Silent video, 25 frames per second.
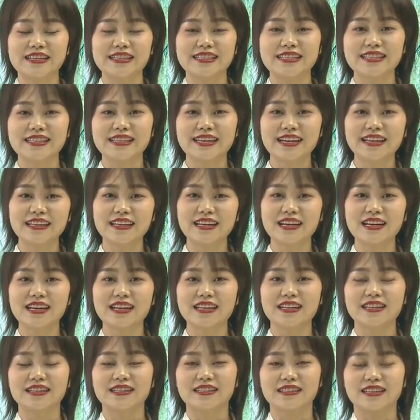今天
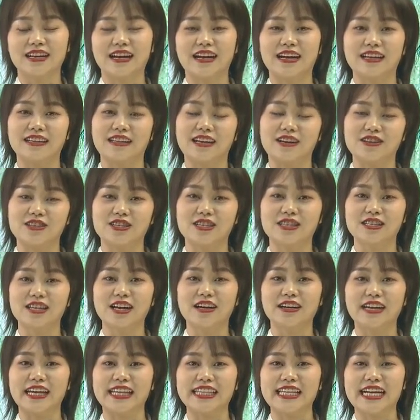呢，啊，老师
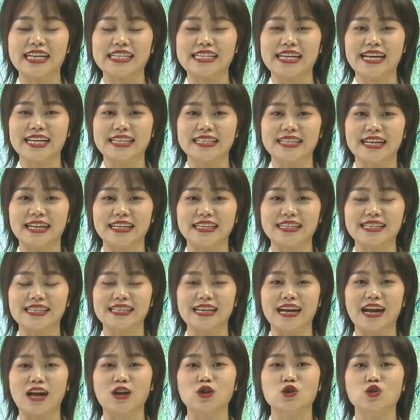要给大家讲一
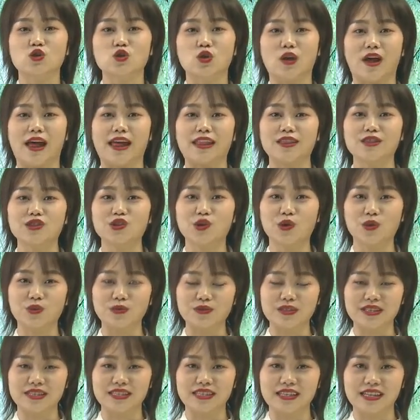讲传
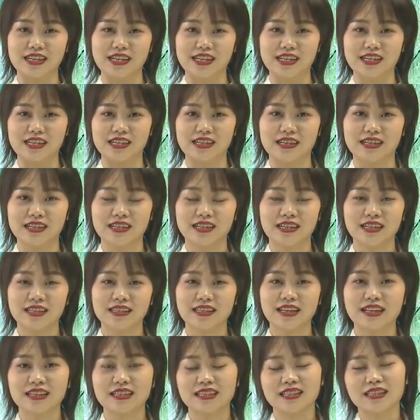统节日。
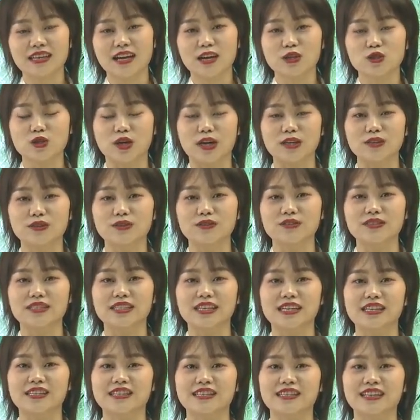那提到传统
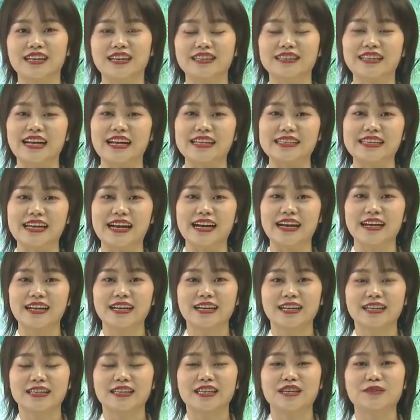节日呢，大家
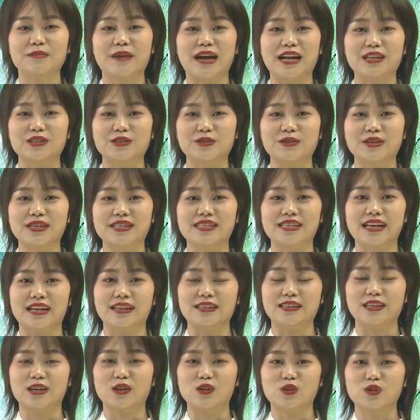立马就会
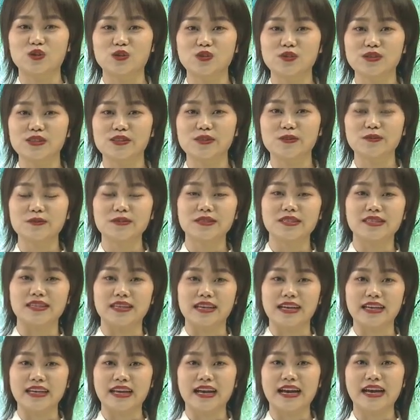想到中秋
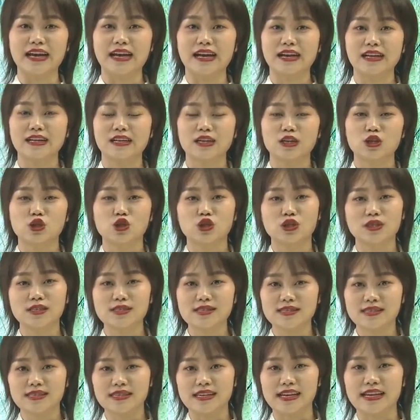节呀、春
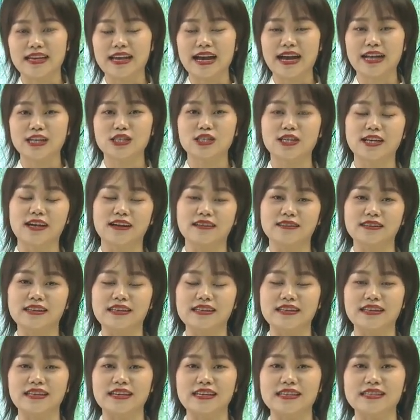节呀这样的
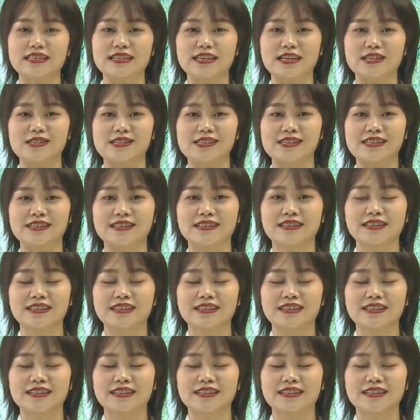一类节日。